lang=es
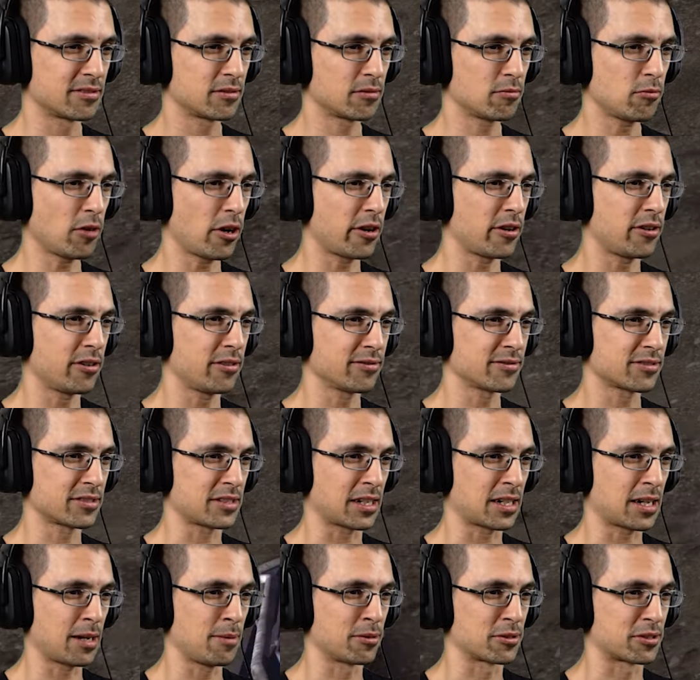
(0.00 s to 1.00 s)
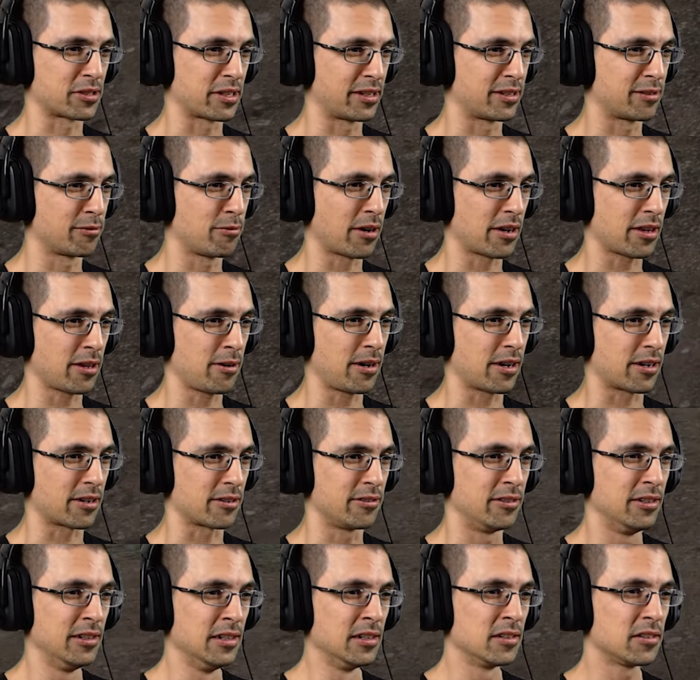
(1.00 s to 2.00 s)
Bueno, sacamos el
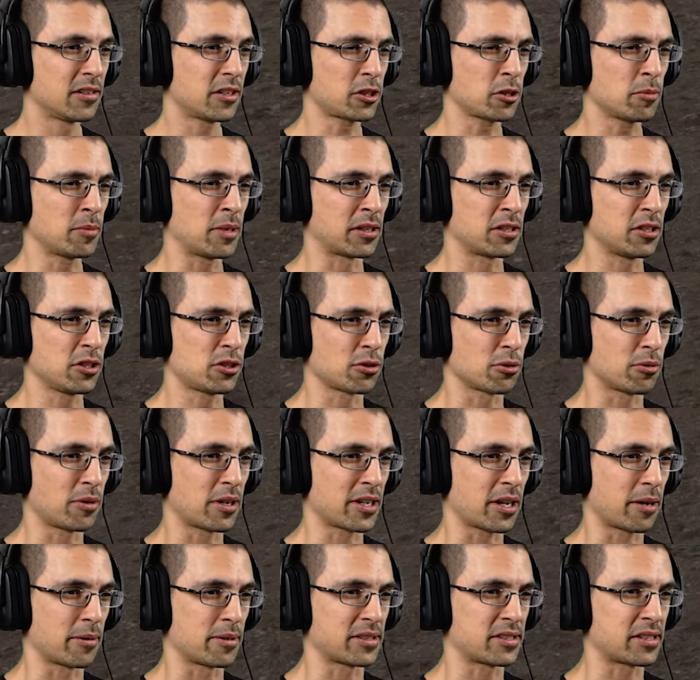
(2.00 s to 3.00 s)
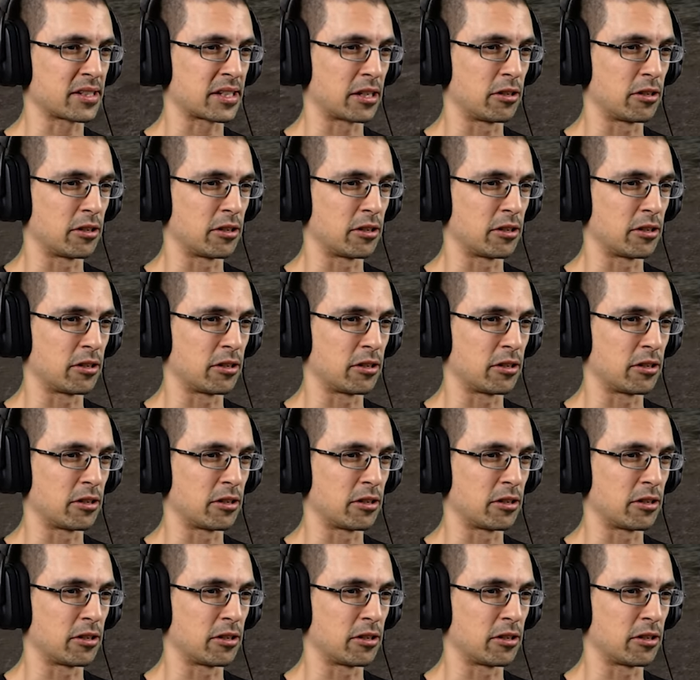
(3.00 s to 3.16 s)
guardabarro Esto me han dicho varias veces